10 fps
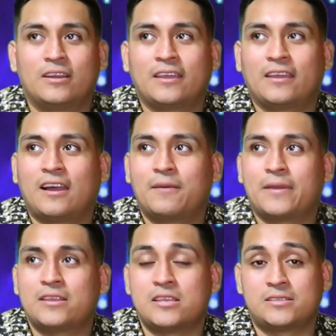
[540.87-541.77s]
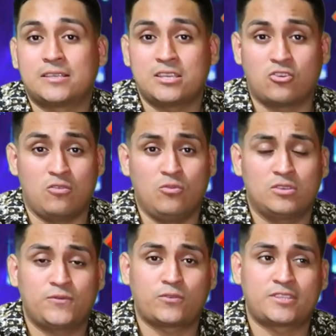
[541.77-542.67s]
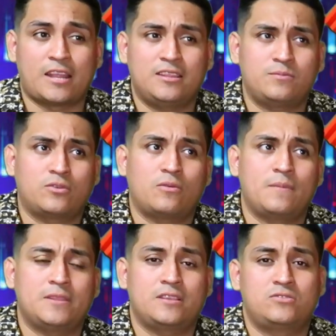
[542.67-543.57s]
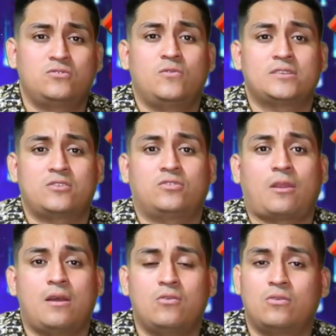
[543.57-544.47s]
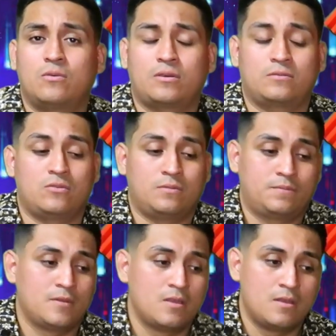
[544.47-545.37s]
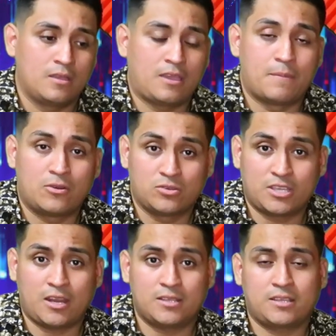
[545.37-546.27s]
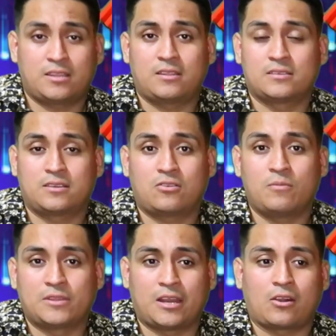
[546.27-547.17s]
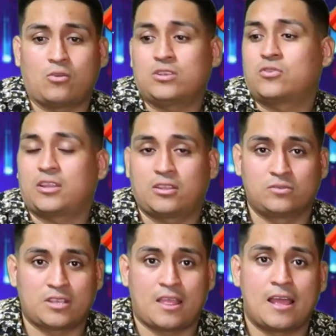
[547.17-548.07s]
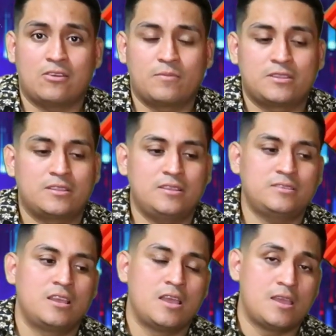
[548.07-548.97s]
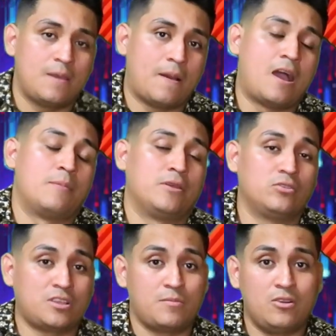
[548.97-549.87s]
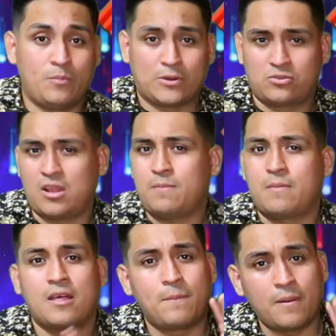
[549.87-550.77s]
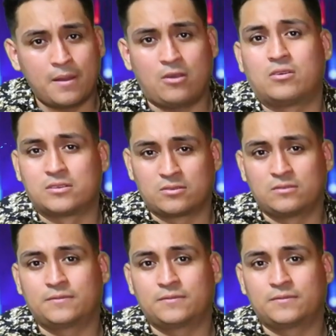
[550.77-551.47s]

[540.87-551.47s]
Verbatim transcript: eh, a ver, y si es incómodo, es frustrante, porque obviamente si uno va a hacer un trabajo, lo, que menos quieres es, cometer errores o que te suceda algo, ¿me entiendes? Al menos a mí en lo personal me da para abajo eso.